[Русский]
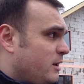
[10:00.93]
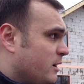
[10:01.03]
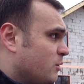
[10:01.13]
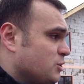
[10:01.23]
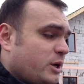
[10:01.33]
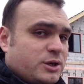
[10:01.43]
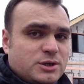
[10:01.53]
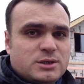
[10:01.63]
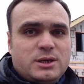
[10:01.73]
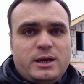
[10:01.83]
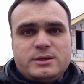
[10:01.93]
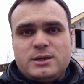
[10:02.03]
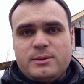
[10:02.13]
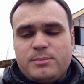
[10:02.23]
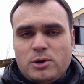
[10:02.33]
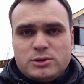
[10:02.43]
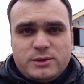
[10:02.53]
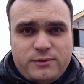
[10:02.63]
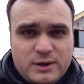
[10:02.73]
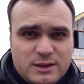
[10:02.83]
и окружающие строители
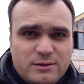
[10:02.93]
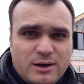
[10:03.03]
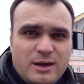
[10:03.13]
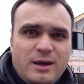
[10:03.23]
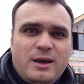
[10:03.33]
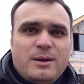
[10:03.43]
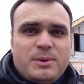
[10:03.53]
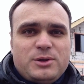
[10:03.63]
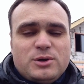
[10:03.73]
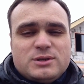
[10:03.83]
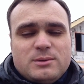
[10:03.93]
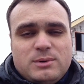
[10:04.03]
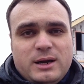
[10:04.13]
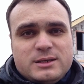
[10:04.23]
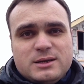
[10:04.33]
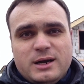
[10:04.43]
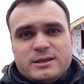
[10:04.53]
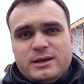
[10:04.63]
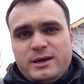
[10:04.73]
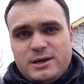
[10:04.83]
против этого. Придется брать
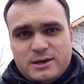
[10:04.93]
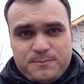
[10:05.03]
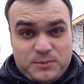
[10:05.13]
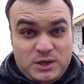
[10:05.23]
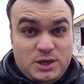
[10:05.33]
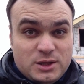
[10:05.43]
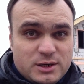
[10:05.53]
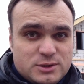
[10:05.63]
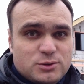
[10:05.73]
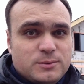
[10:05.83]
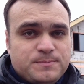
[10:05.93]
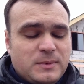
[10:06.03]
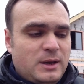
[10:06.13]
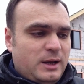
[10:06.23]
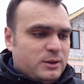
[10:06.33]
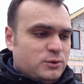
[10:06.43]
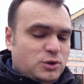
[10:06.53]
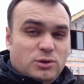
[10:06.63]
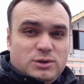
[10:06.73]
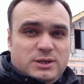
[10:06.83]
как-то их хитростью. Ну
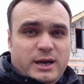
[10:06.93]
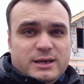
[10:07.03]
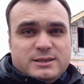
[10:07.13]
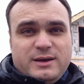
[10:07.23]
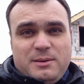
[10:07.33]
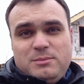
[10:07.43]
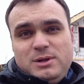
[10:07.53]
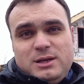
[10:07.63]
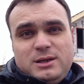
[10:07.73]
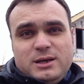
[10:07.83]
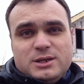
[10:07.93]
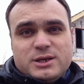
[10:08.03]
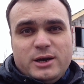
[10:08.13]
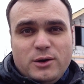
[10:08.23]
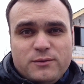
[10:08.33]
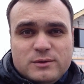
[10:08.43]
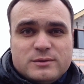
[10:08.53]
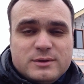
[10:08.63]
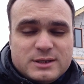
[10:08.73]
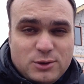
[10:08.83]
все, друзья, с вами был Андрей Лошкарев.
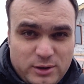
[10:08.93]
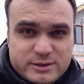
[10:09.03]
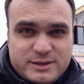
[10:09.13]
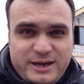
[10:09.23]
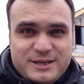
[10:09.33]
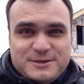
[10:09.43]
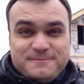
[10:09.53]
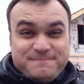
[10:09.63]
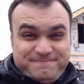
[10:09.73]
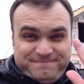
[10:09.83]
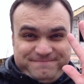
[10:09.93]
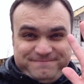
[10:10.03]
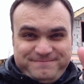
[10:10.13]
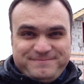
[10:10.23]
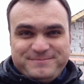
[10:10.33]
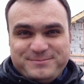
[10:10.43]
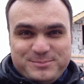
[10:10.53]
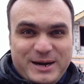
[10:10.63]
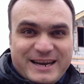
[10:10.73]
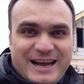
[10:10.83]
До скорых встреч.
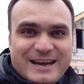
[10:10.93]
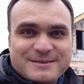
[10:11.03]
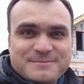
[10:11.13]
Пока!